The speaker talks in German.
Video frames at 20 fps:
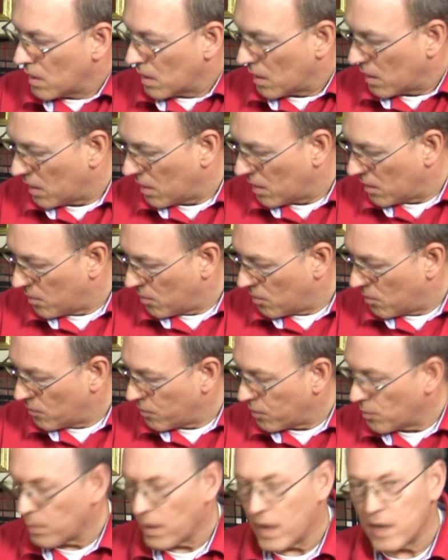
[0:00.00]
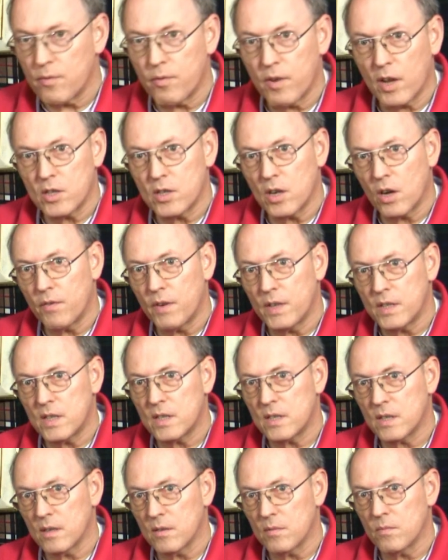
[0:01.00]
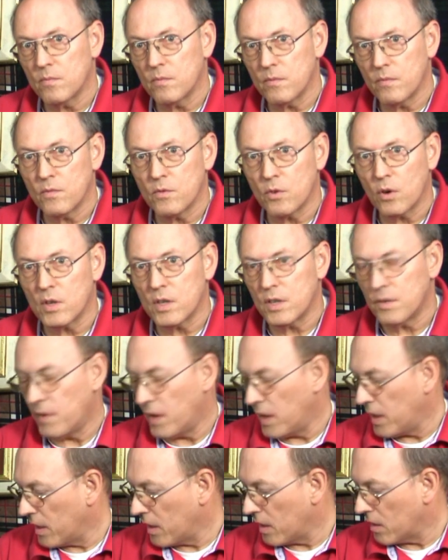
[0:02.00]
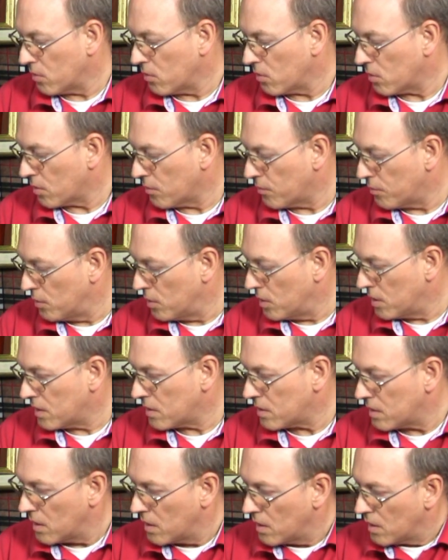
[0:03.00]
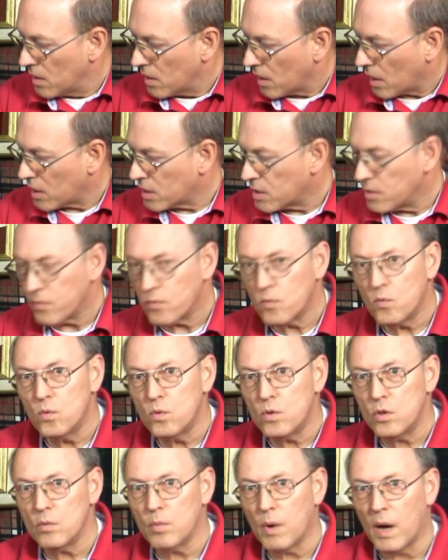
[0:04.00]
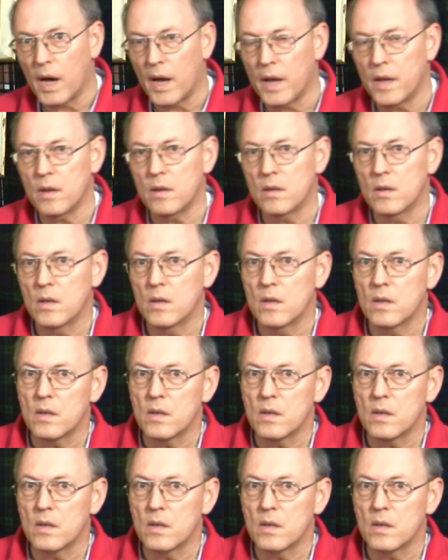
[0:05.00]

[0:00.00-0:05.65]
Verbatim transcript: äh, von beiden Flaschen, auch wenn diese deutlich weniger noch gefüllt ist, relativ gut überein.